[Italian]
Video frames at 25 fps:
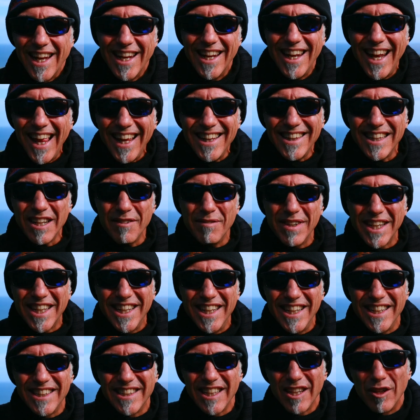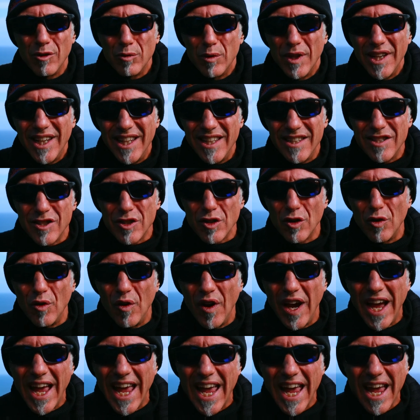L'altra macchinetta che
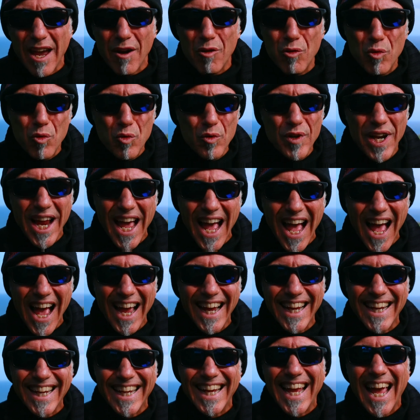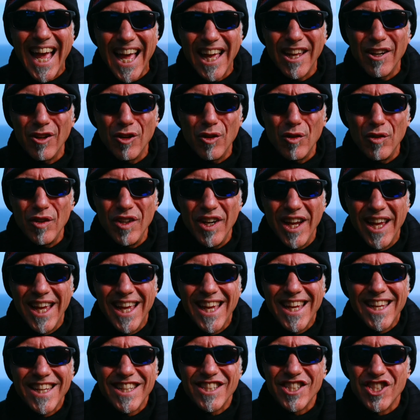utilizzo è una Canon
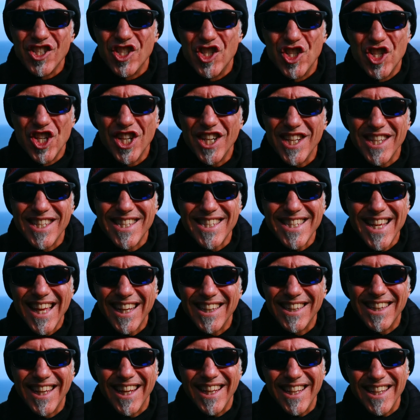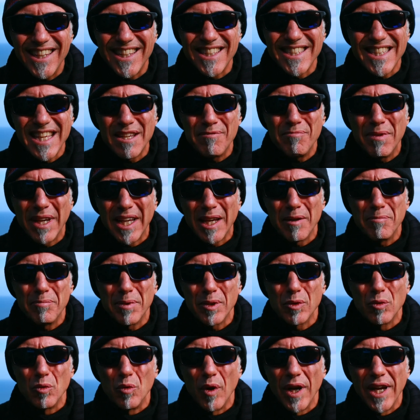G7X
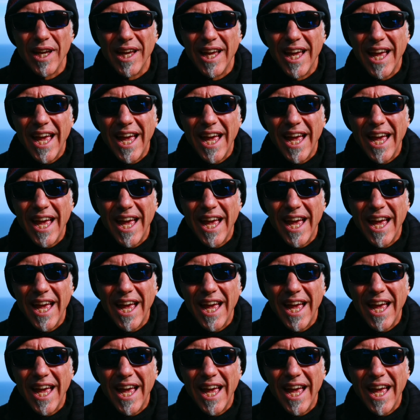MK2